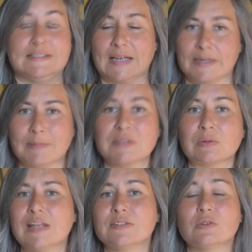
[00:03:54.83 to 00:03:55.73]
s'arrête pas
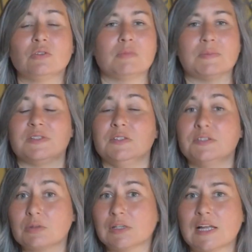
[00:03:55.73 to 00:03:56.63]
sur la zone, ou même
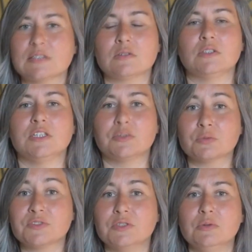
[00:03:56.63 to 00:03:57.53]
s'il saute la zone et il
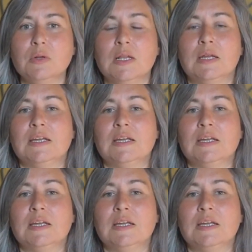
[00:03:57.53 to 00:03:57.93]
continue,